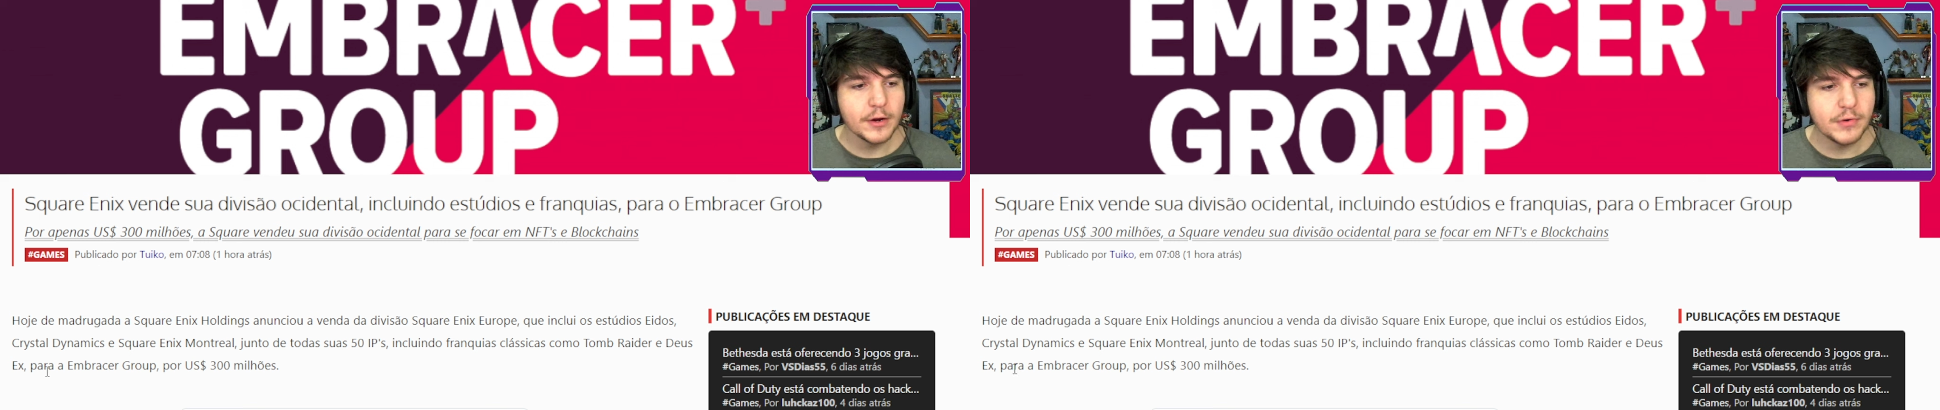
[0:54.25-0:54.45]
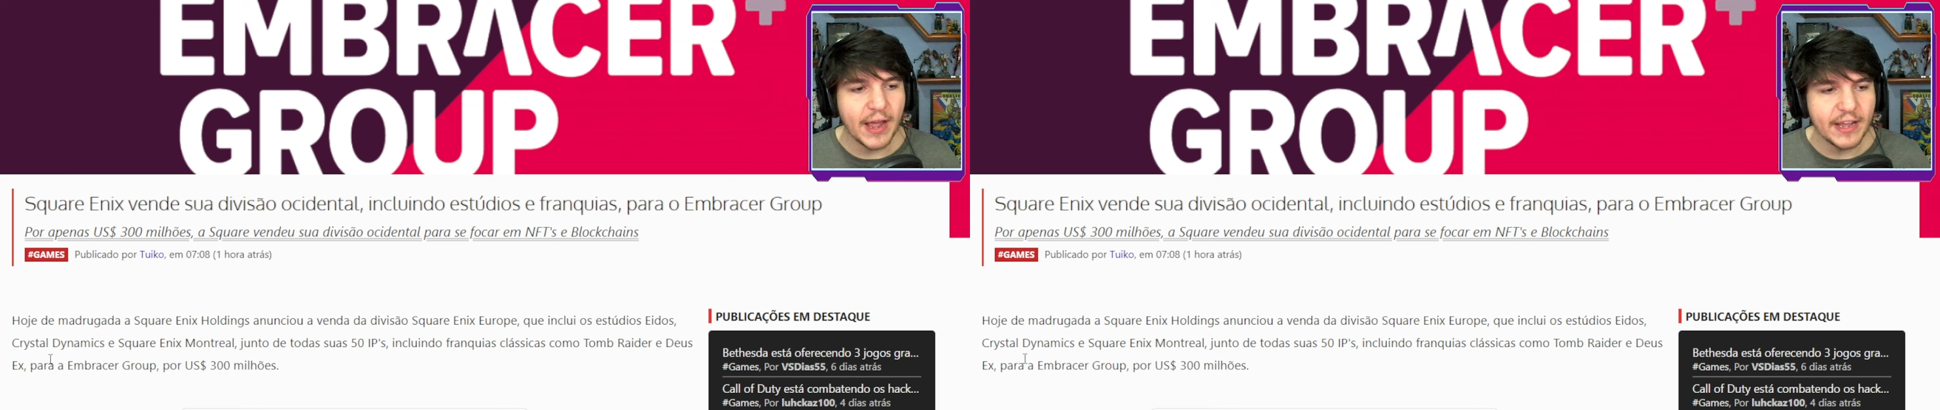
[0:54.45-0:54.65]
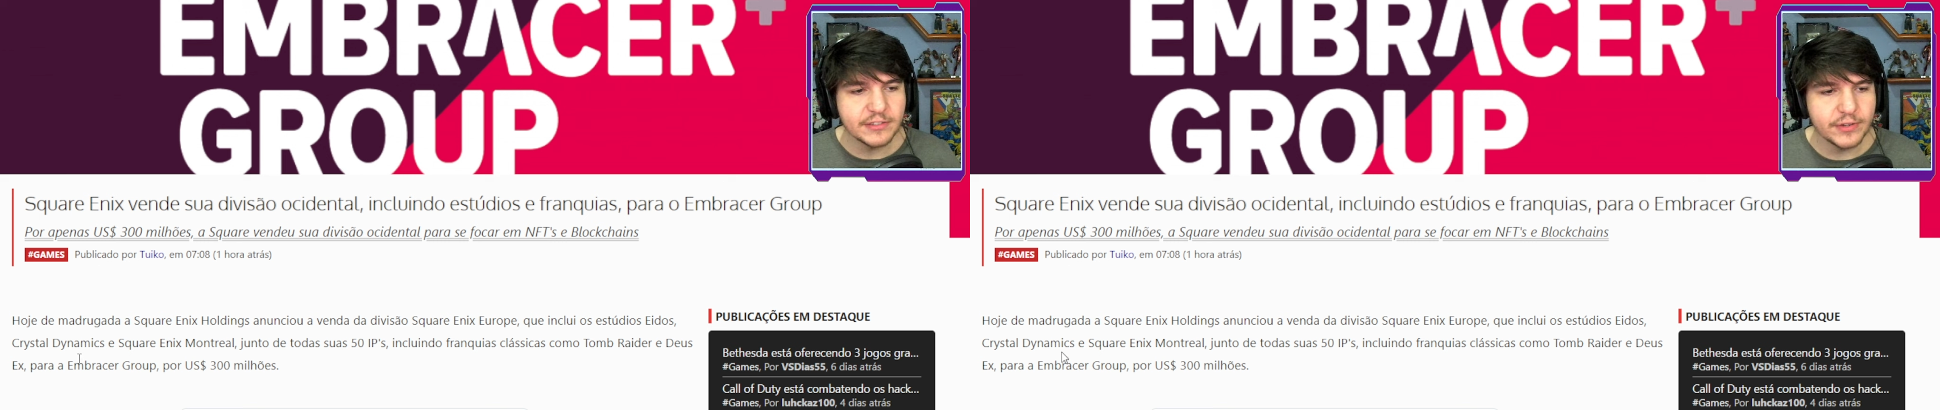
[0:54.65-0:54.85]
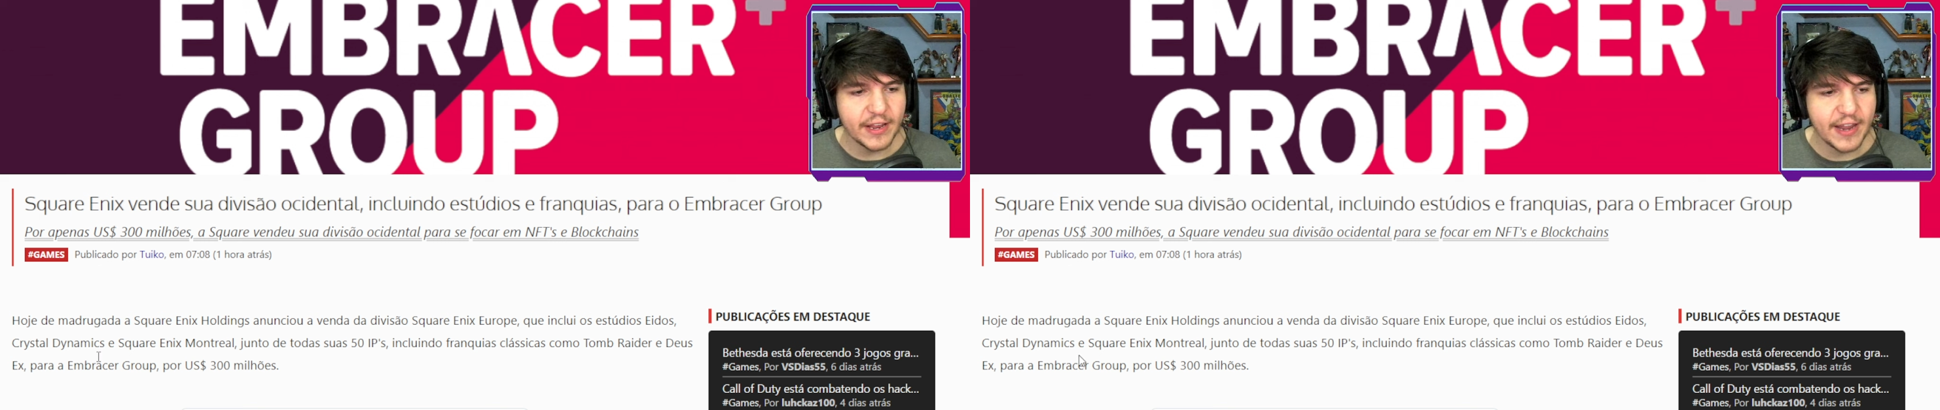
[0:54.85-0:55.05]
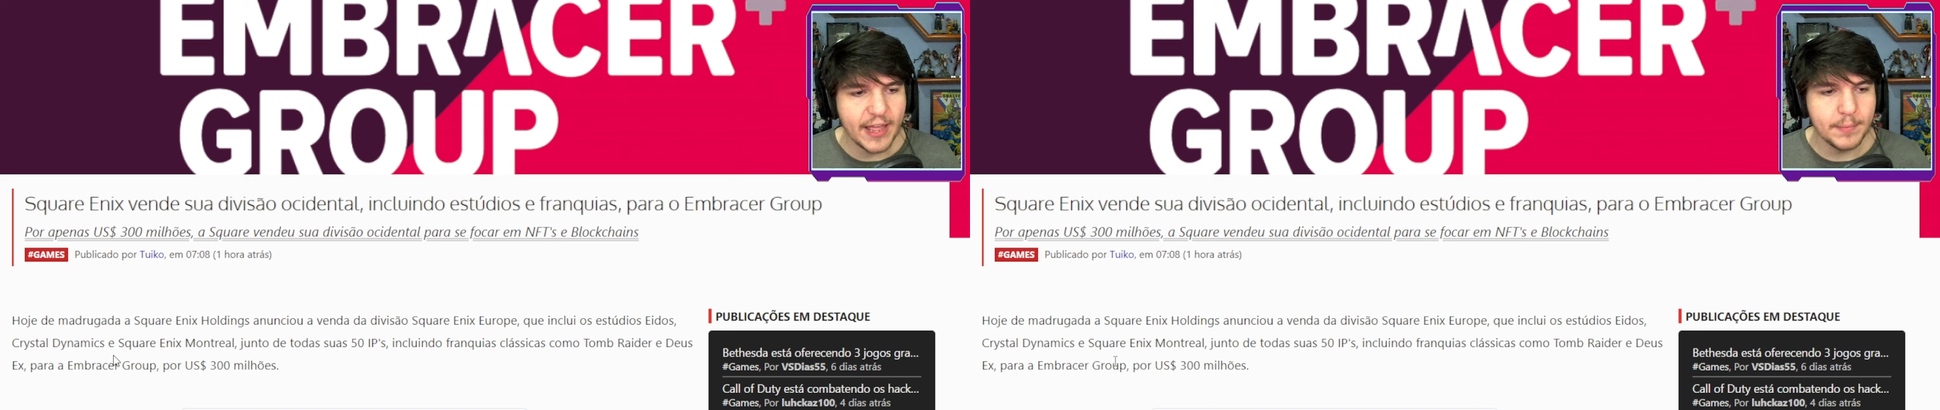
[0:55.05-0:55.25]
Crystal
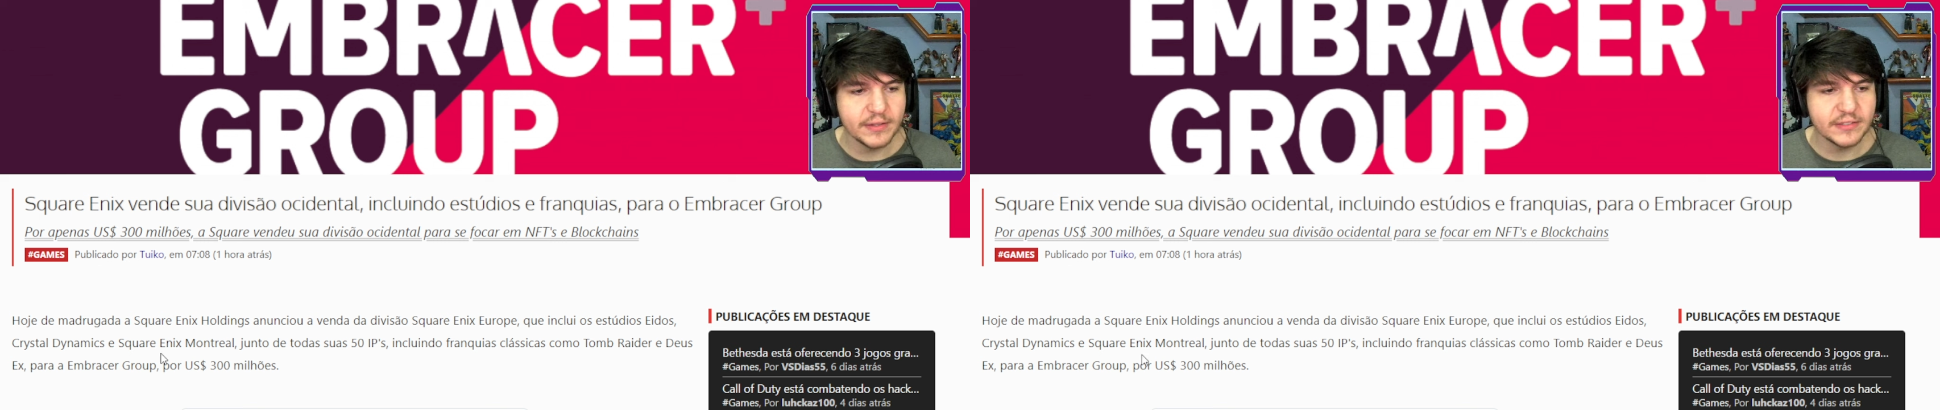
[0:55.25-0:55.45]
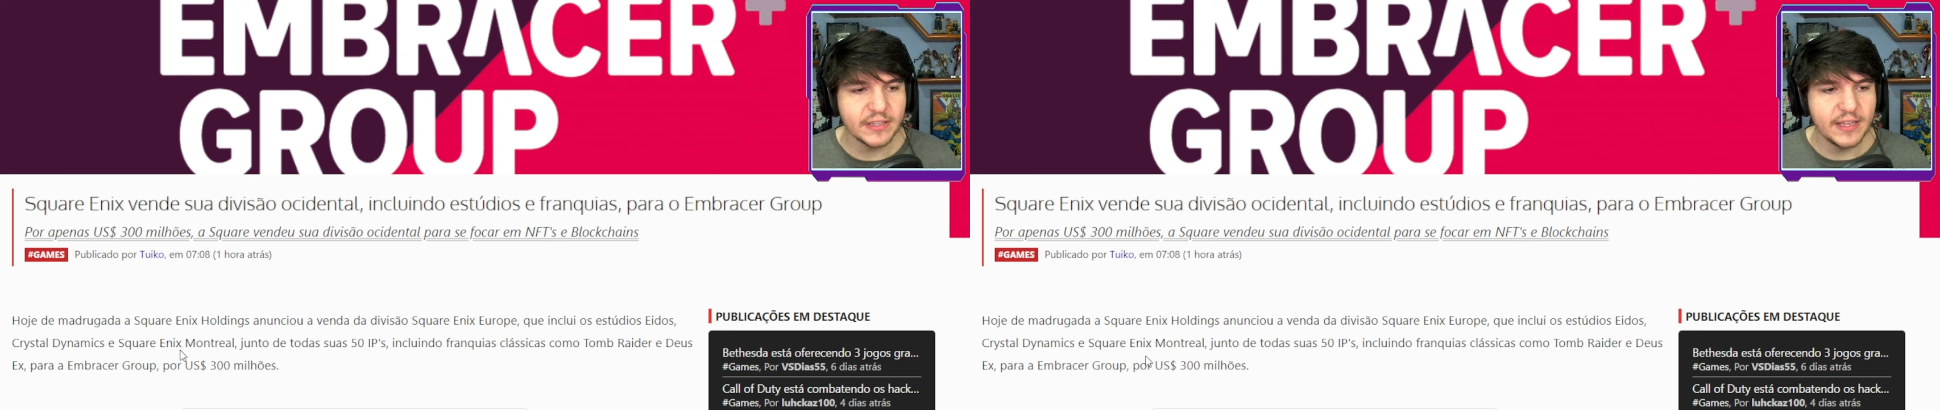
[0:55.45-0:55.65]
Dynamics